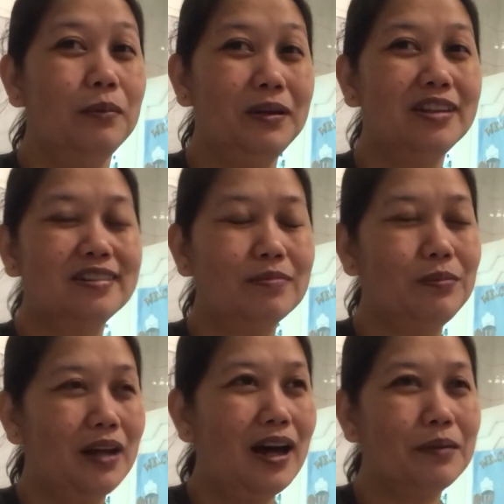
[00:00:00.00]
Bigits
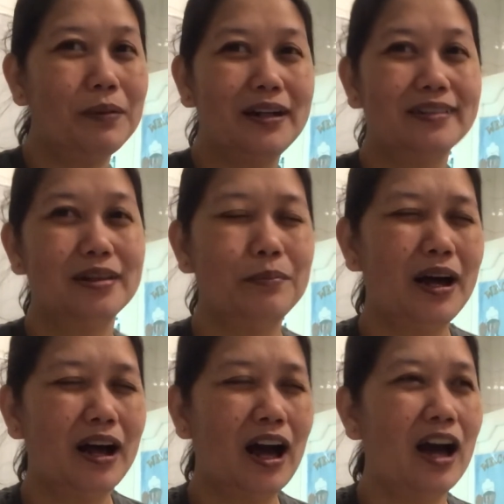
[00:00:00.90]
Vlog para sa
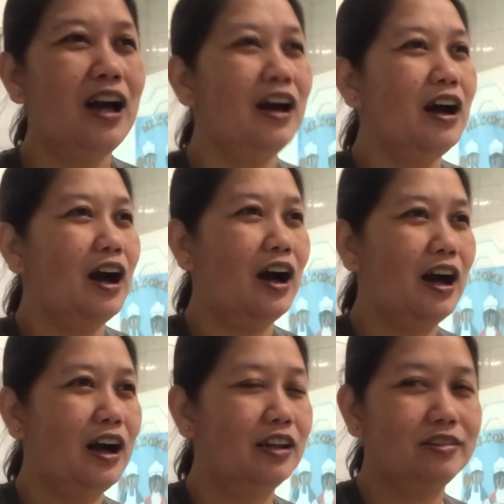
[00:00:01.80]
mga
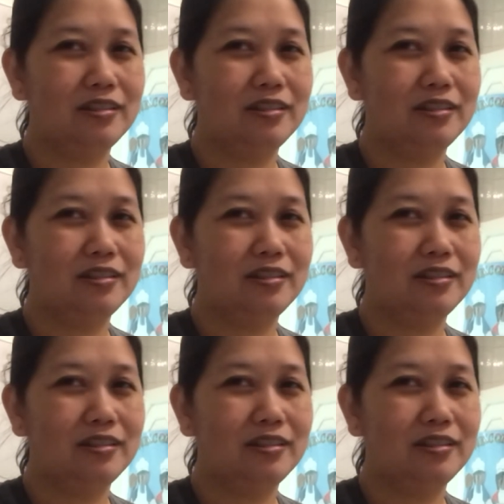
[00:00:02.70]
uh,